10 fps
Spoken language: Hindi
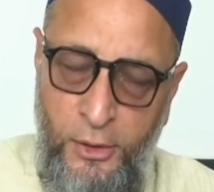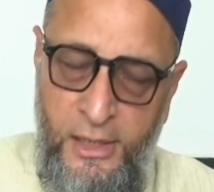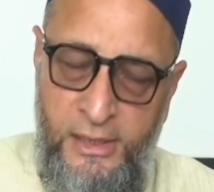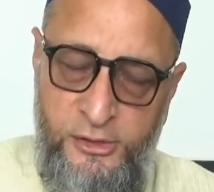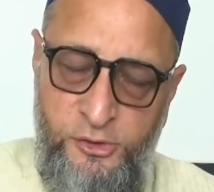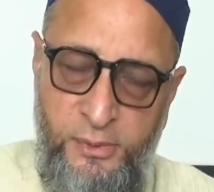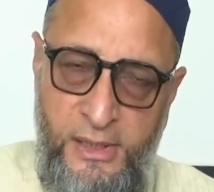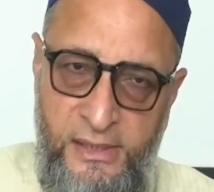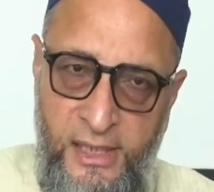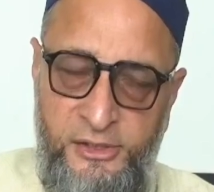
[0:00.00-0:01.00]
वायलेंस
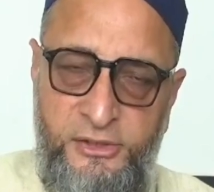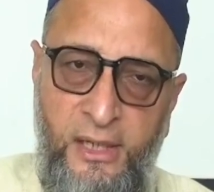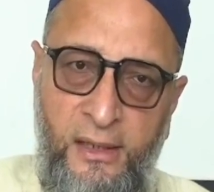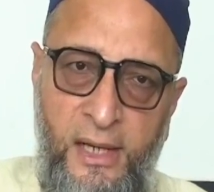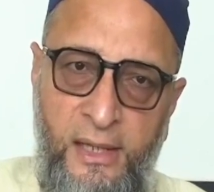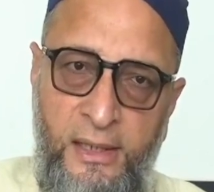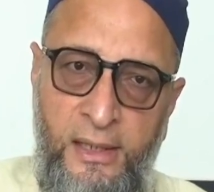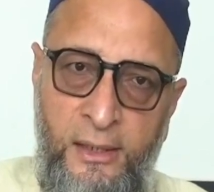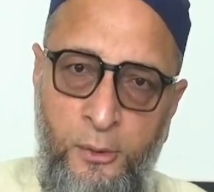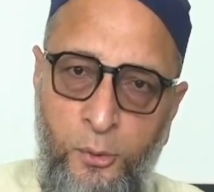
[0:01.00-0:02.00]
में इंडल्ज कर रहा
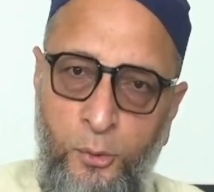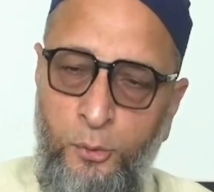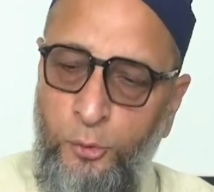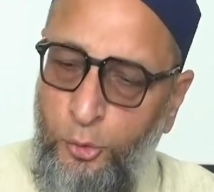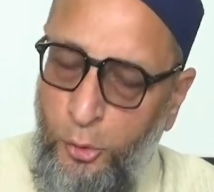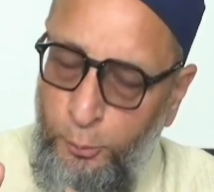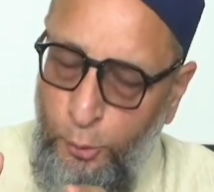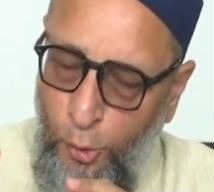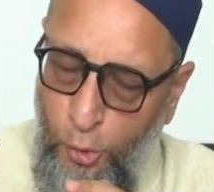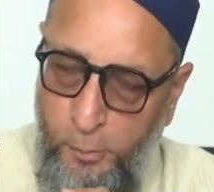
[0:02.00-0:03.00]
है उनको
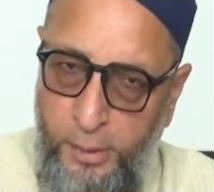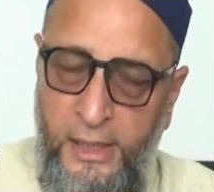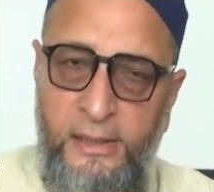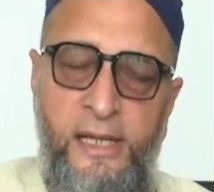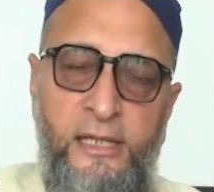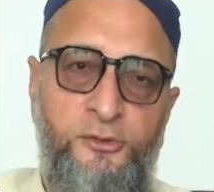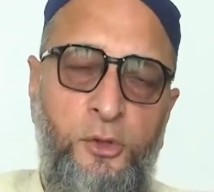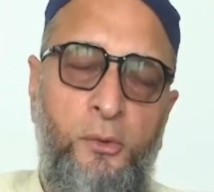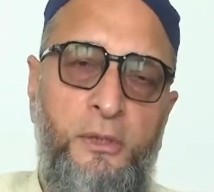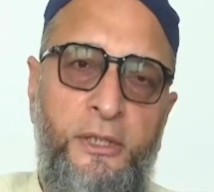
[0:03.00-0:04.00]
पूरों को पकड़ने की
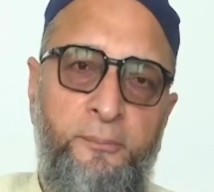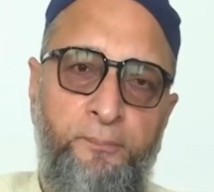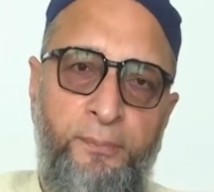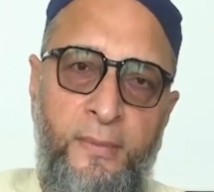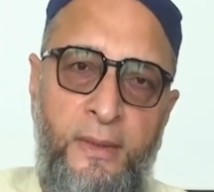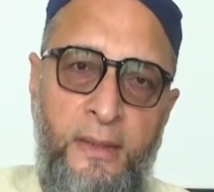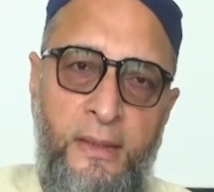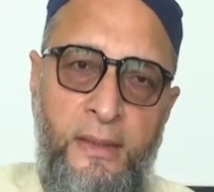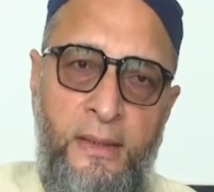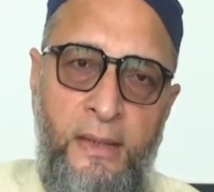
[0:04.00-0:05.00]
ज़रूरत
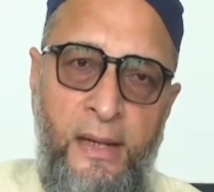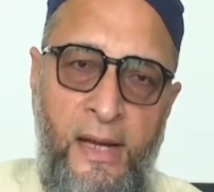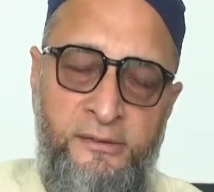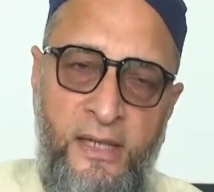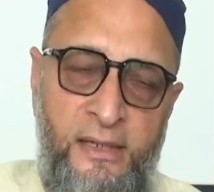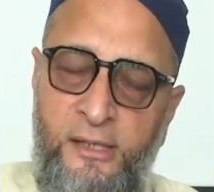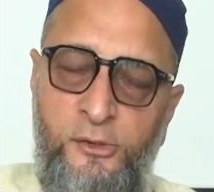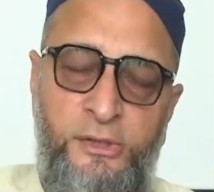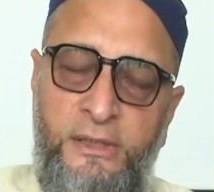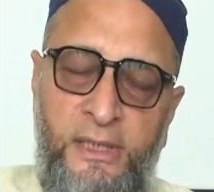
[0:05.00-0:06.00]
है ऐसा नहीं
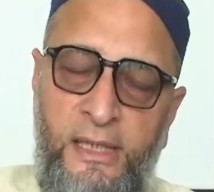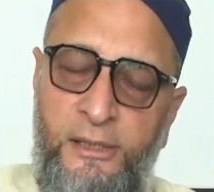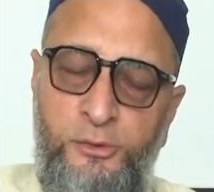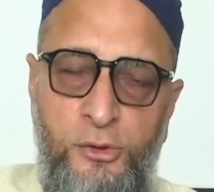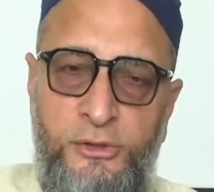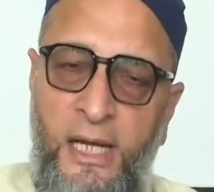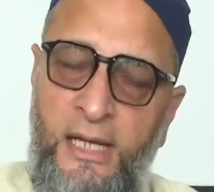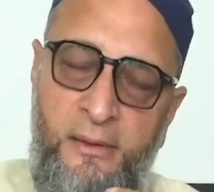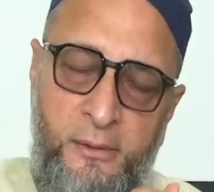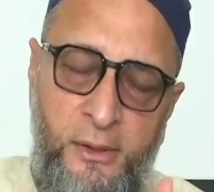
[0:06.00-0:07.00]
हो सकता कि जो
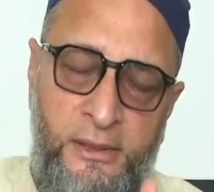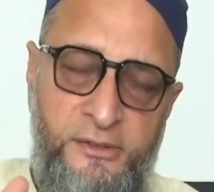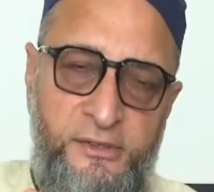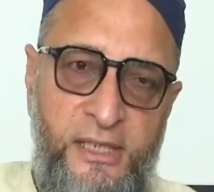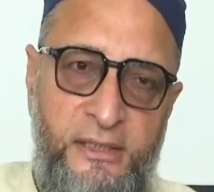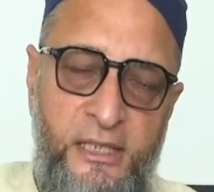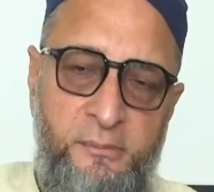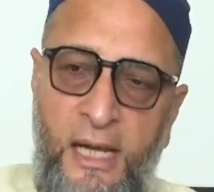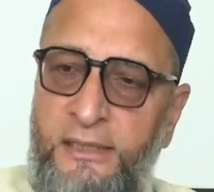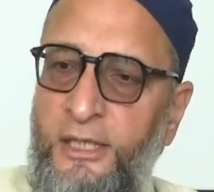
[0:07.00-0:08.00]
चाहे किसी के
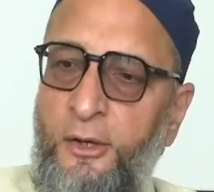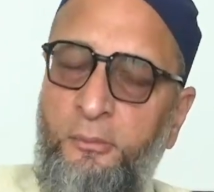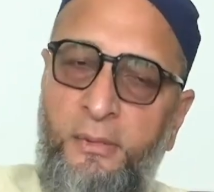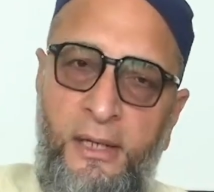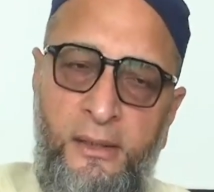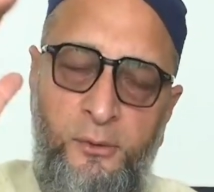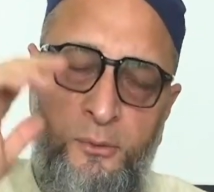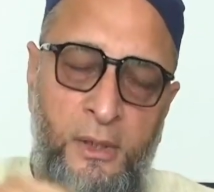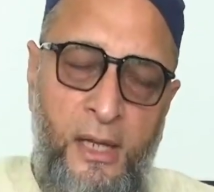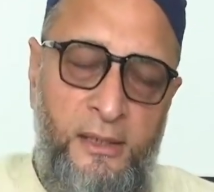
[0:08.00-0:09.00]
दिल में आ जाए और मैं
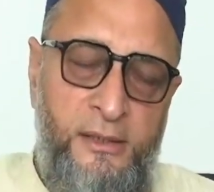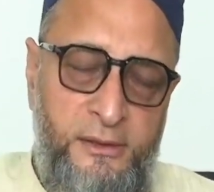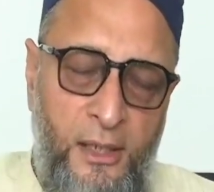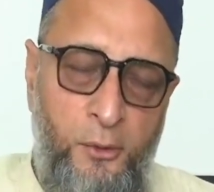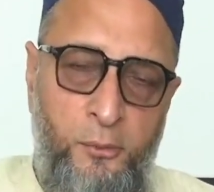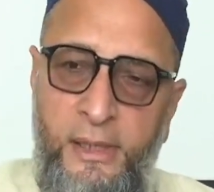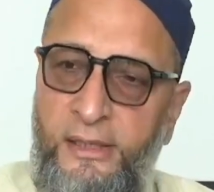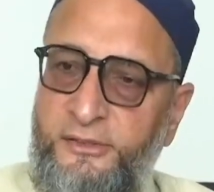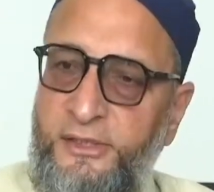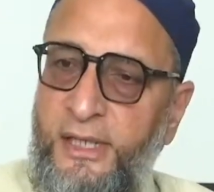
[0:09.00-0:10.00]
हरकत कर लूँ मैं
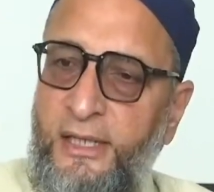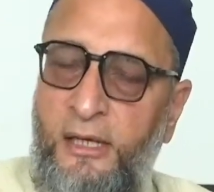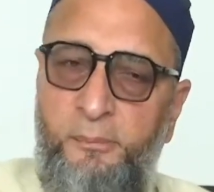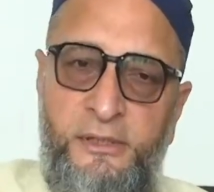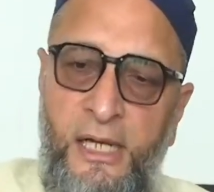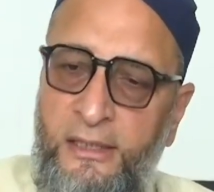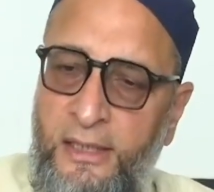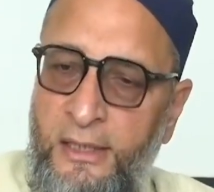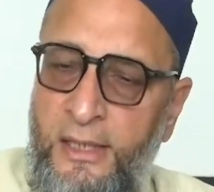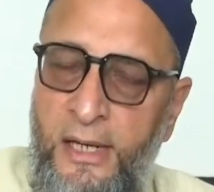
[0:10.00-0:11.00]
किसी के घर पे
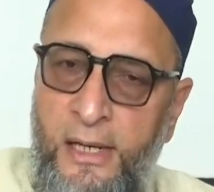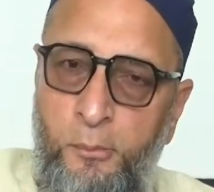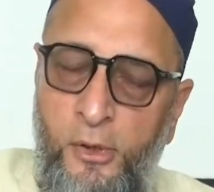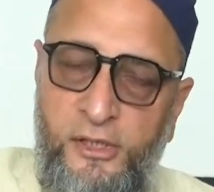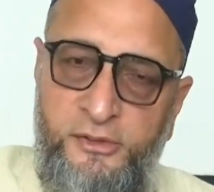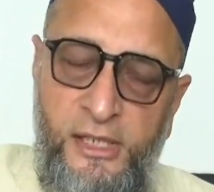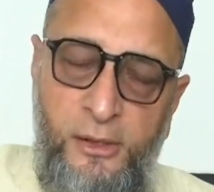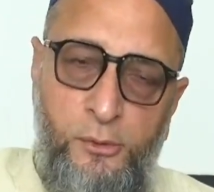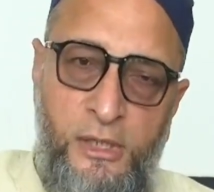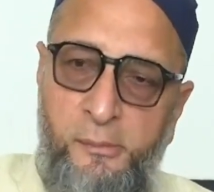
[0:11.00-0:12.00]
जाके
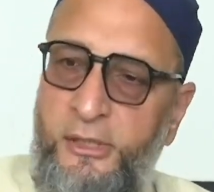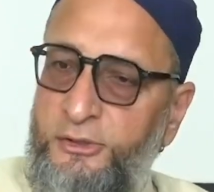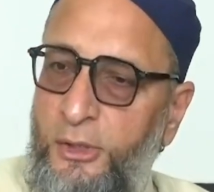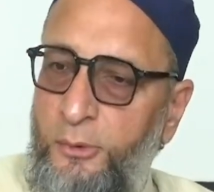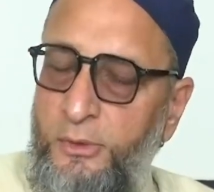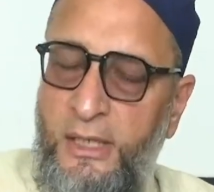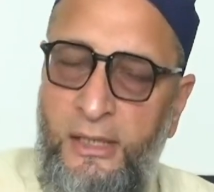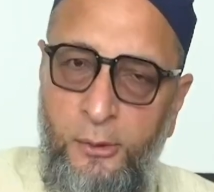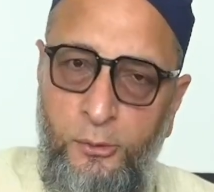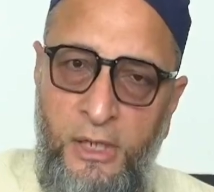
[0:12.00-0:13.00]
मोटरसाइकिल को डैमेज करूँ या
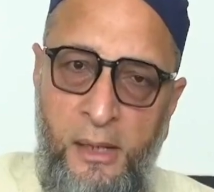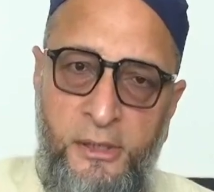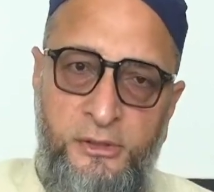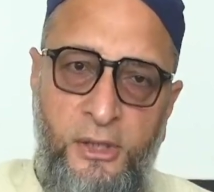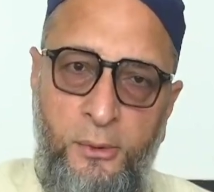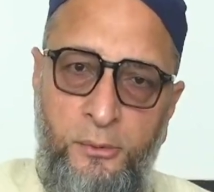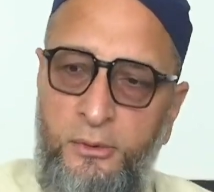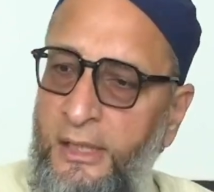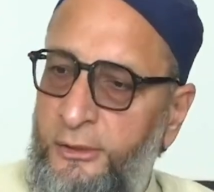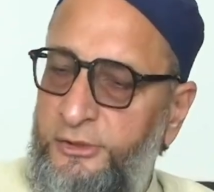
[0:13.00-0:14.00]
घर को डैमेज
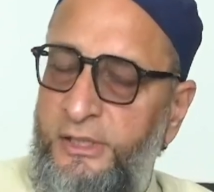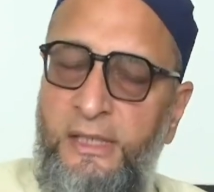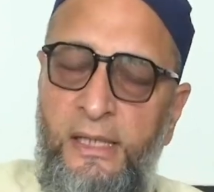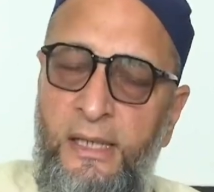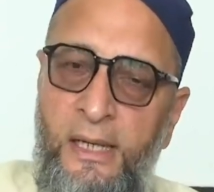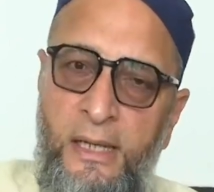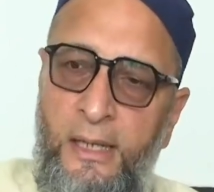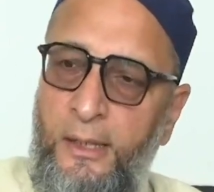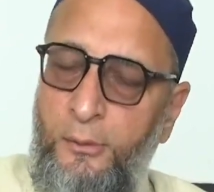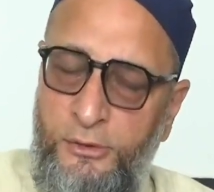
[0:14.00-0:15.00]
करूँ या किसी की
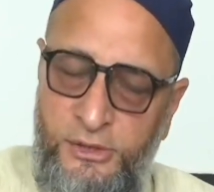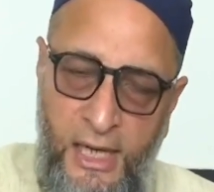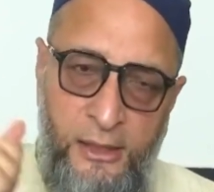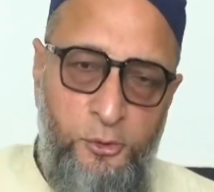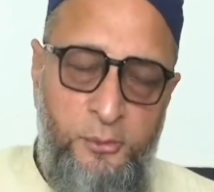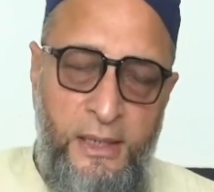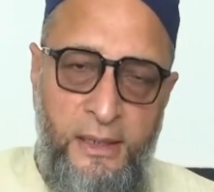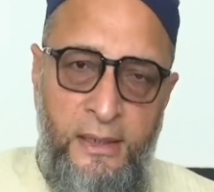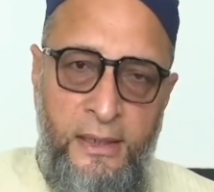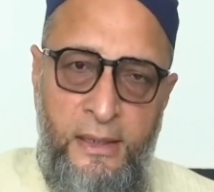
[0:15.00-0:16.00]
वो जला दूँ मैं